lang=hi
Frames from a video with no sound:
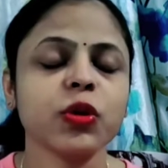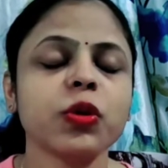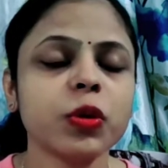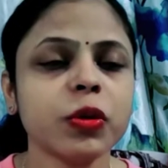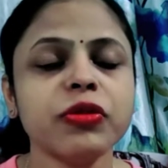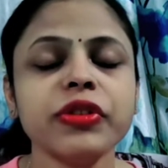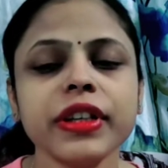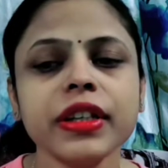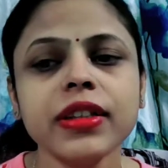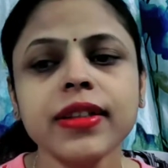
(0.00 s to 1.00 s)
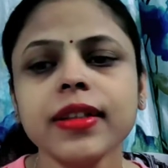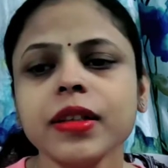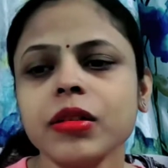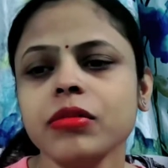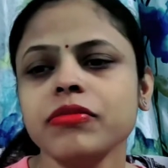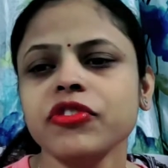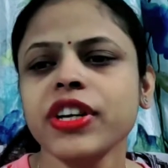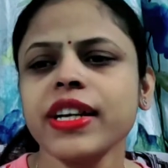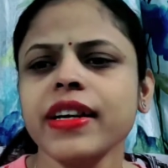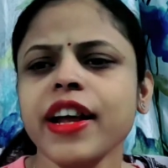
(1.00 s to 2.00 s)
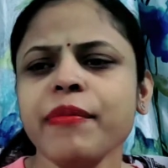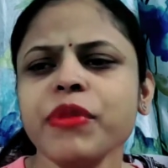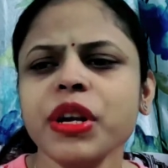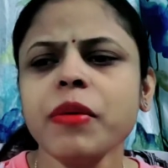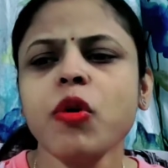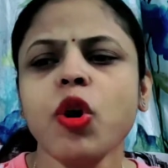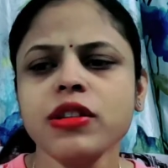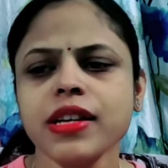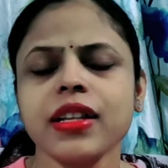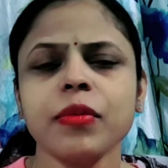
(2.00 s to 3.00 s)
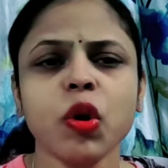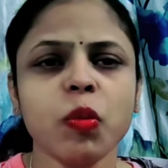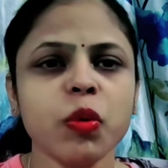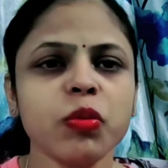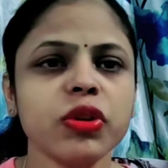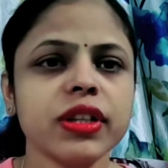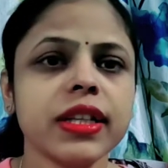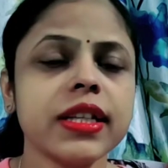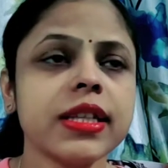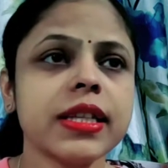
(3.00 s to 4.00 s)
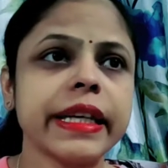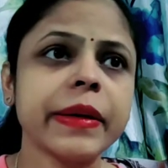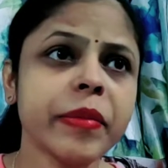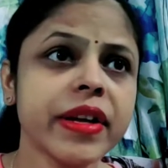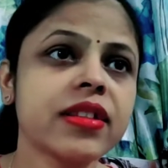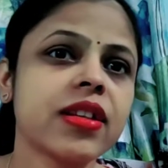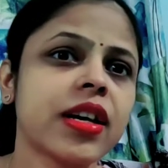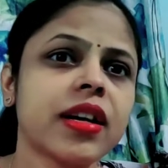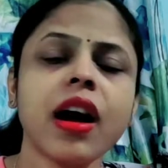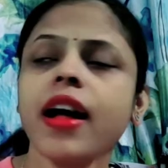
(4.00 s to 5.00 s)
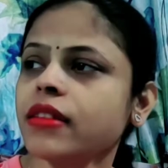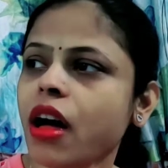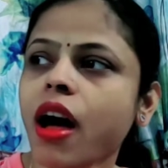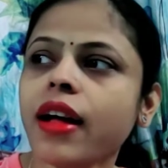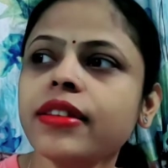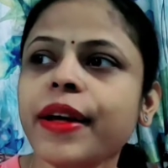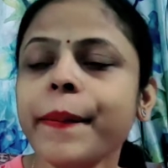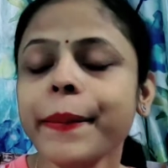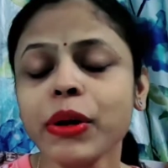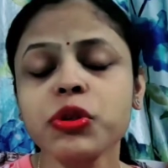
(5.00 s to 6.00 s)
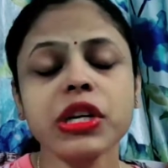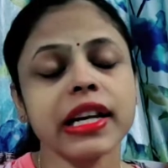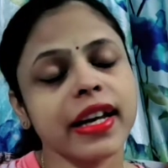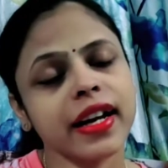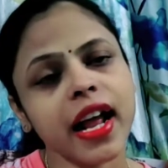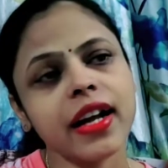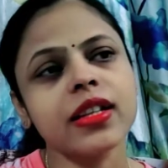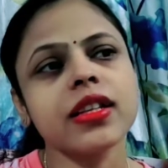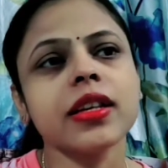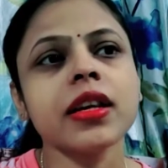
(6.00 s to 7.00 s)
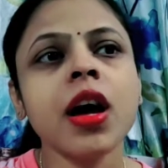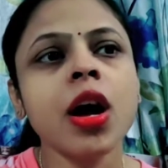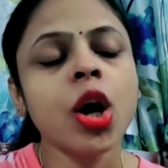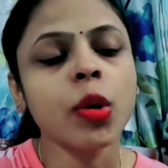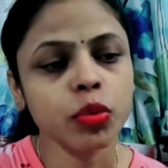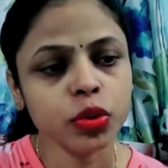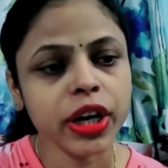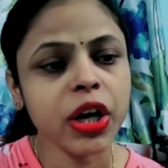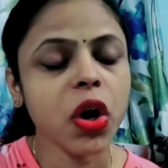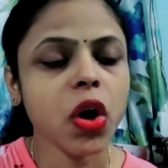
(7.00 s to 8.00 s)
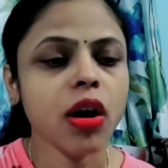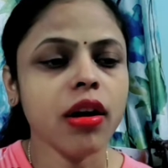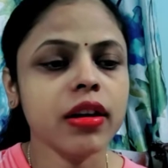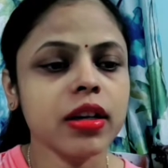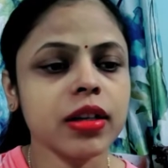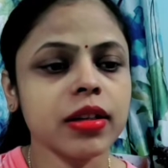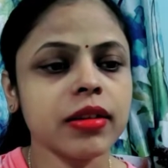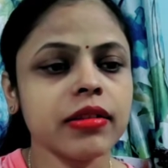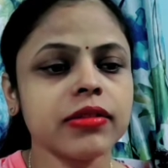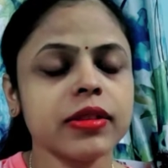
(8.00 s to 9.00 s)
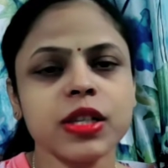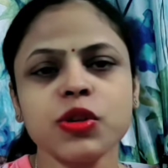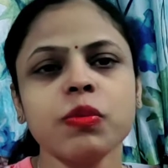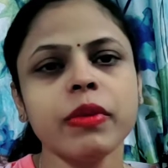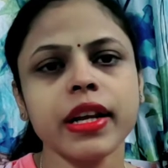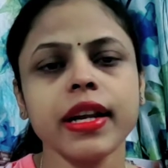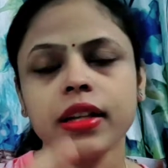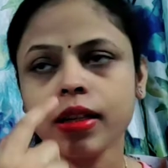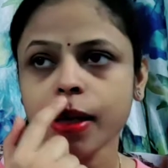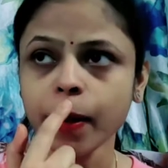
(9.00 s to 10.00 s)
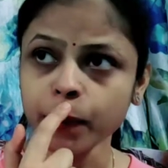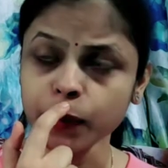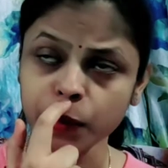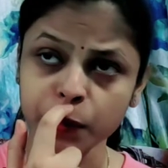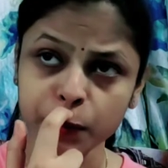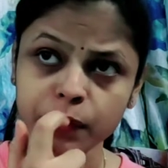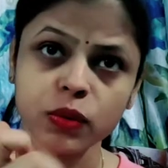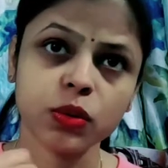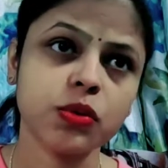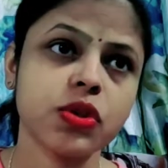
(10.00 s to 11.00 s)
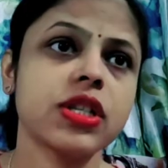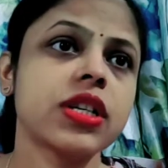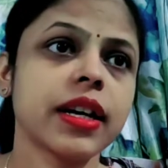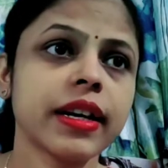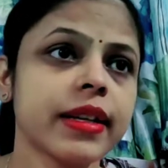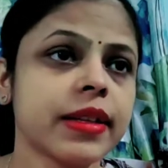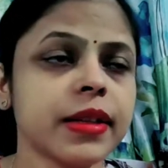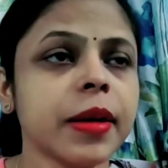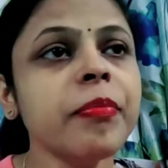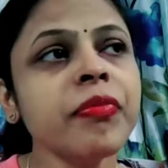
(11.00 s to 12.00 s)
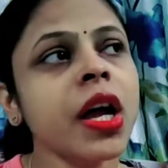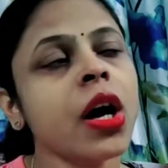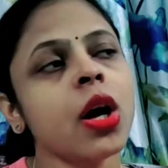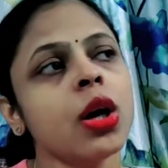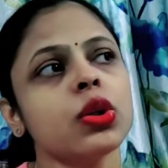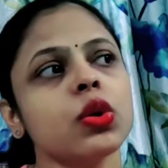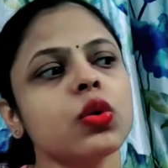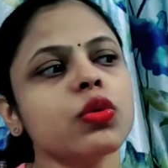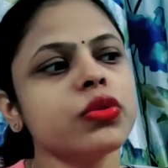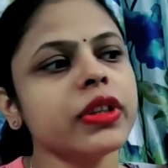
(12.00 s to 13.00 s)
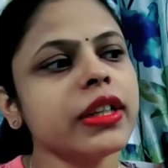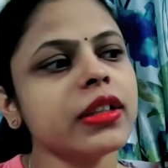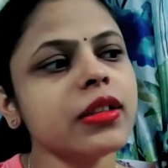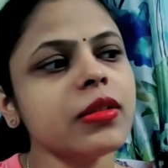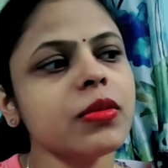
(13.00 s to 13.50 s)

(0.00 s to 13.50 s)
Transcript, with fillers: तो फिर वीर के टाइम भी ना बहुत ज़्यादा प्रॉब्लम हुई थी थ्री मंथ का था तब मैं उसे लेकर आ गई थी पुणे और इस रूम में नहीं रहते थे हम तब हम दूसरी जगह रहते थे तो फिर